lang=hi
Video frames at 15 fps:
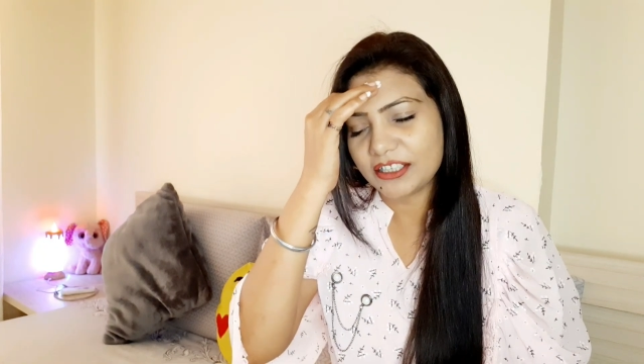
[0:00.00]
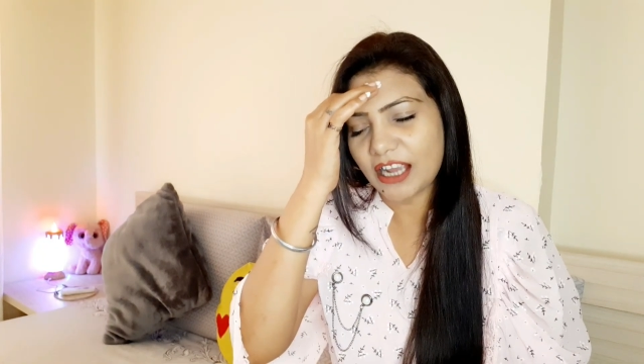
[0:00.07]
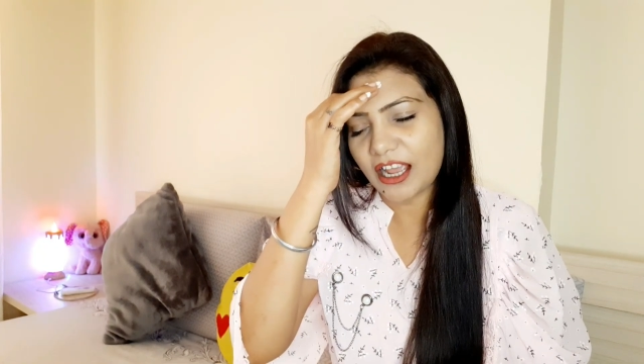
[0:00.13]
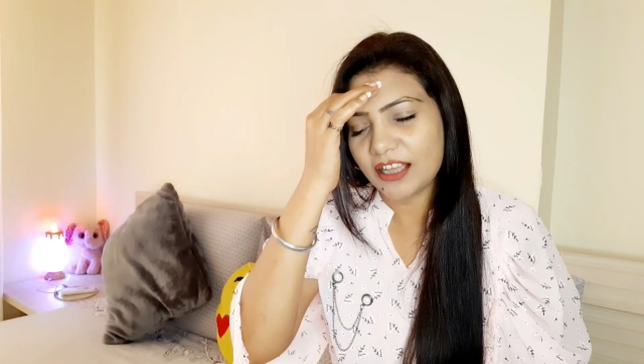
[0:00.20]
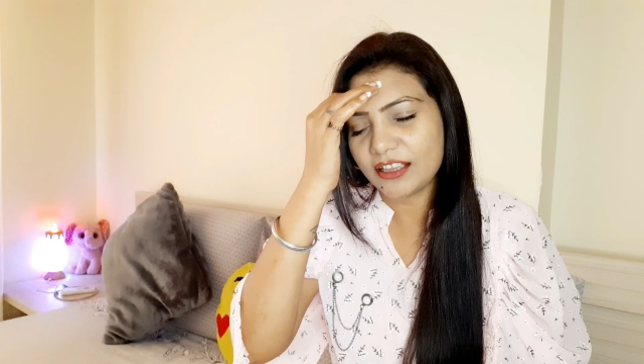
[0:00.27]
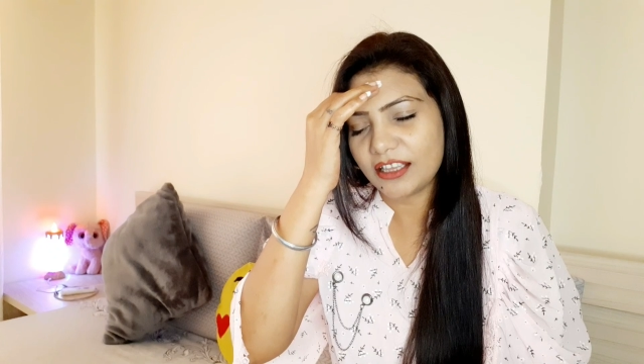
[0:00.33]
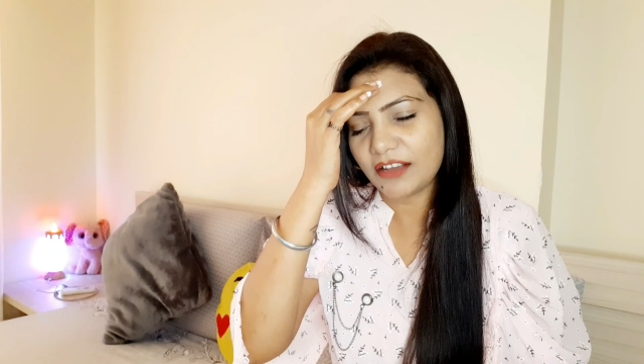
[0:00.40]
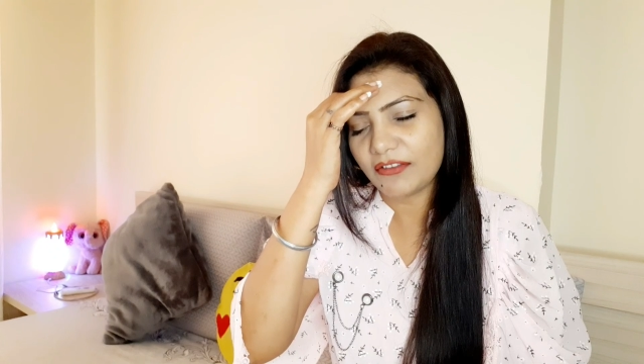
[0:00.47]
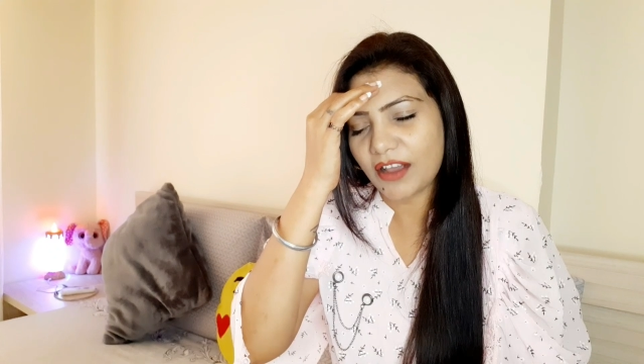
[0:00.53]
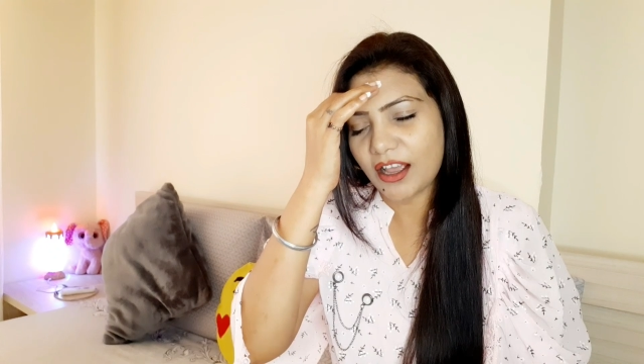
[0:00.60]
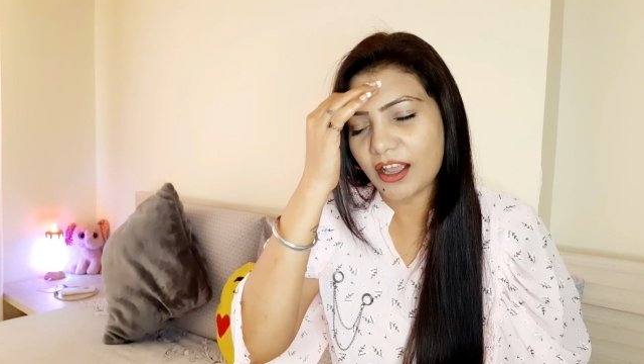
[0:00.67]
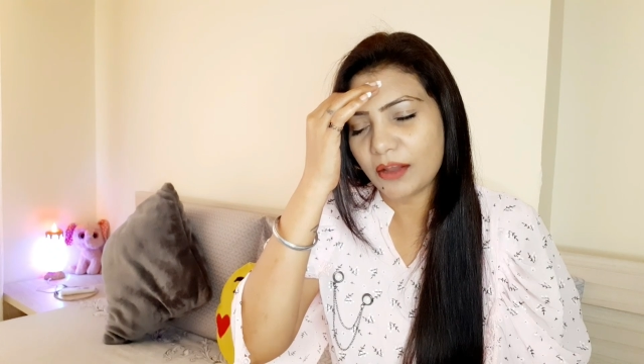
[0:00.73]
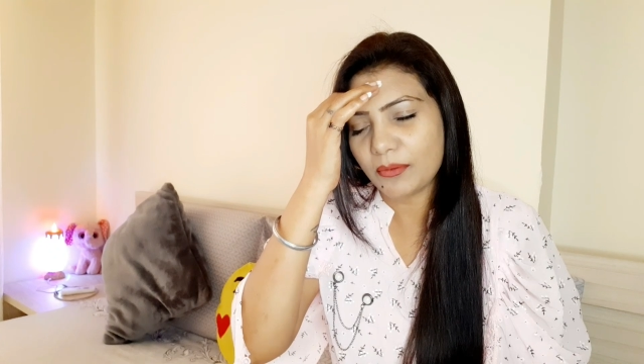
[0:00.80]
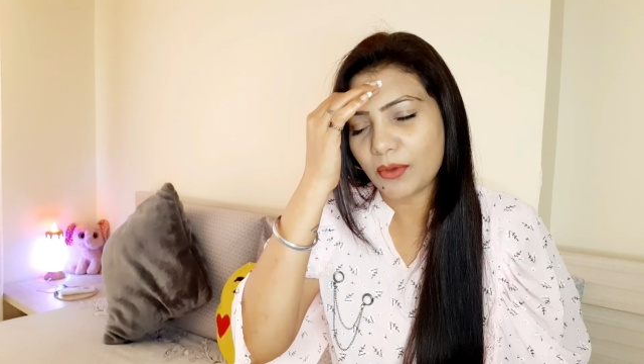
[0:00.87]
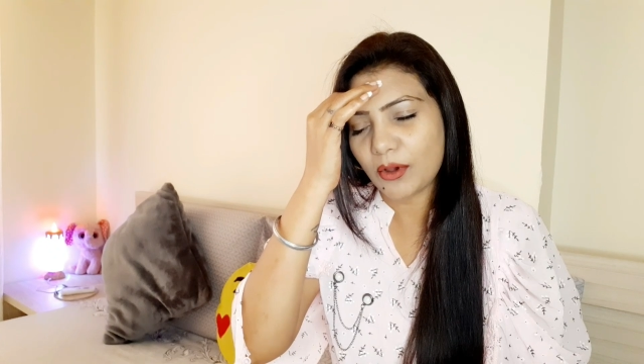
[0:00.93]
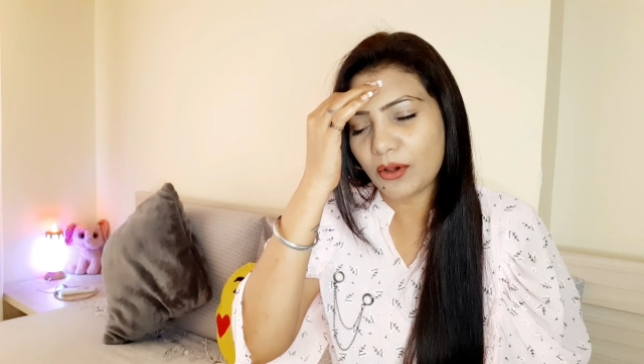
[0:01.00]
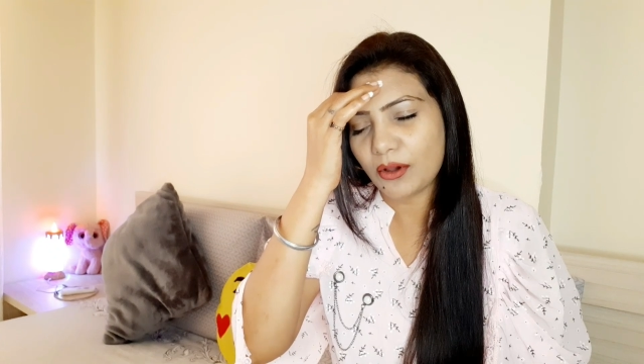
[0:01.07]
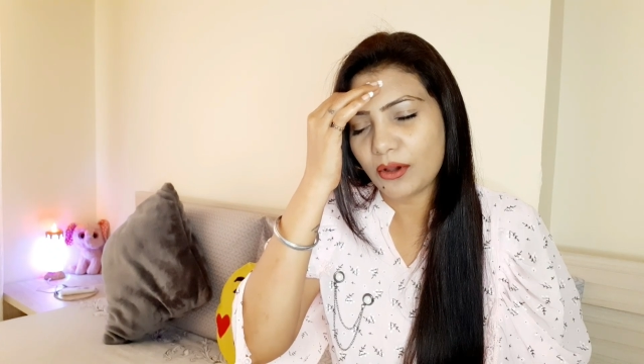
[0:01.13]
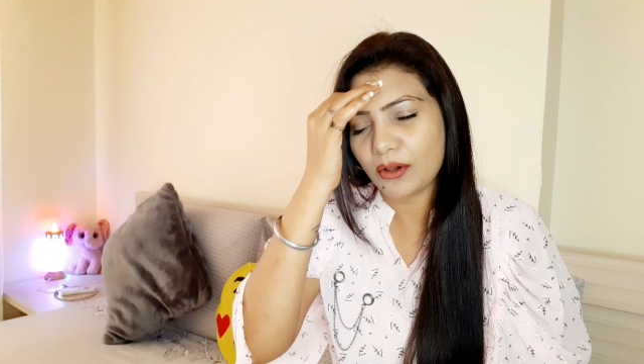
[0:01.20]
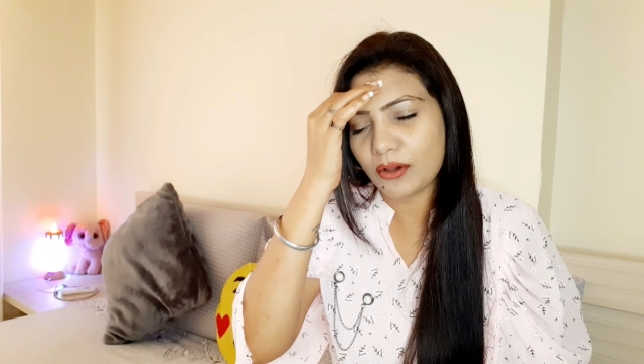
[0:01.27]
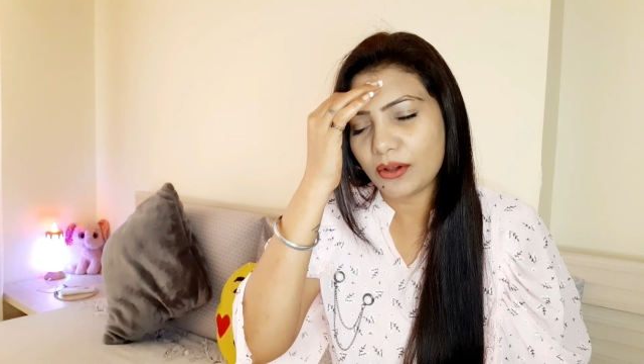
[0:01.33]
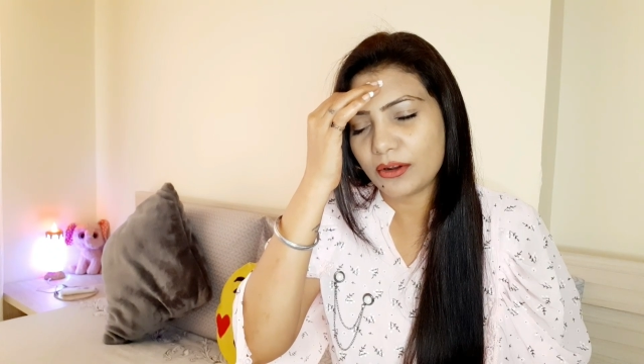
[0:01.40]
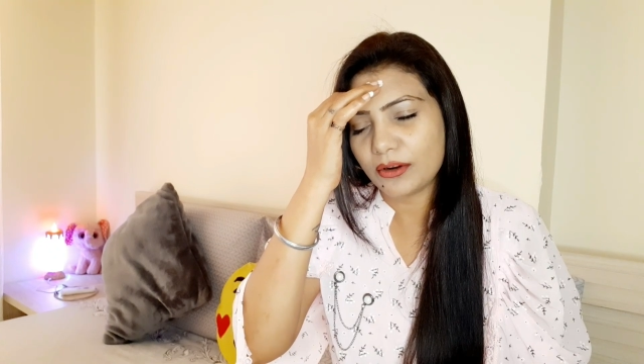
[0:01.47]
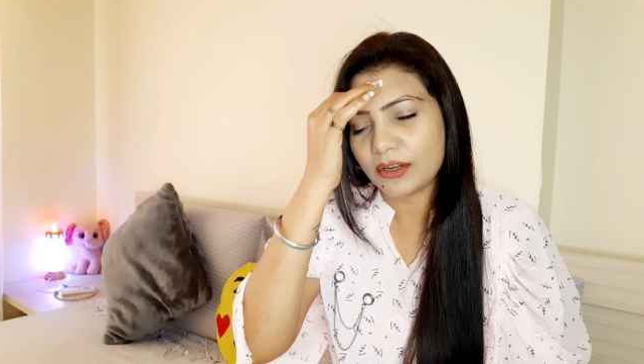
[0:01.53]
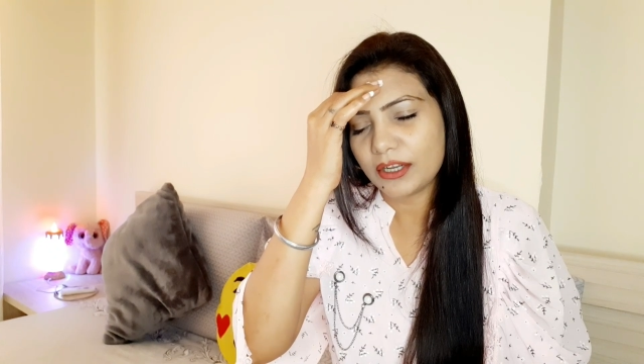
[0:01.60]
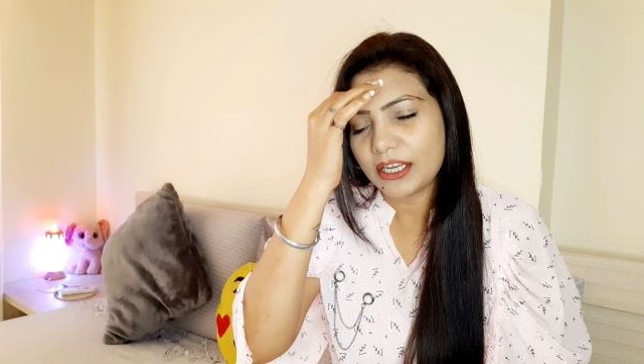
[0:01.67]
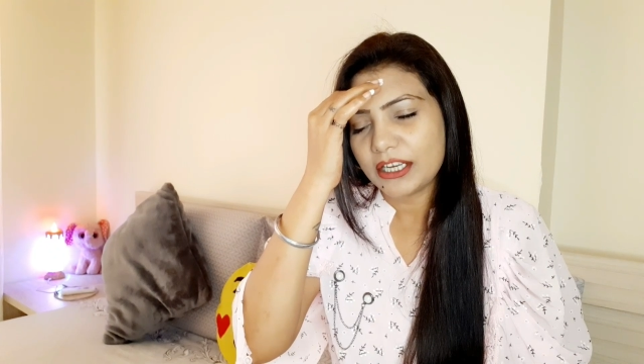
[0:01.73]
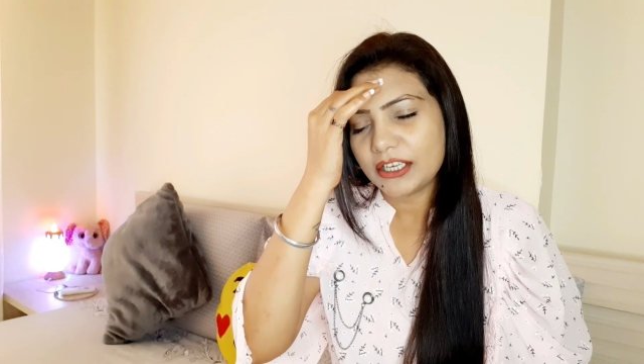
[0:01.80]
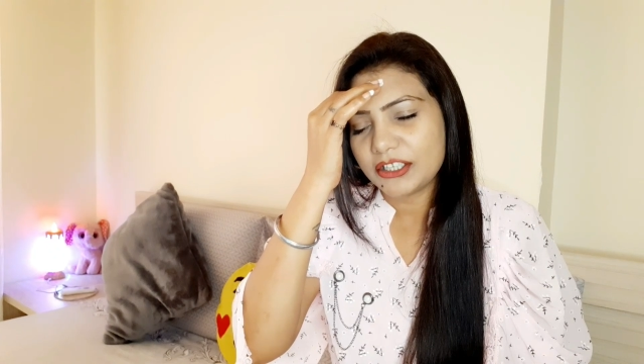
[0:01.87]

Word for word: चांद नवाब और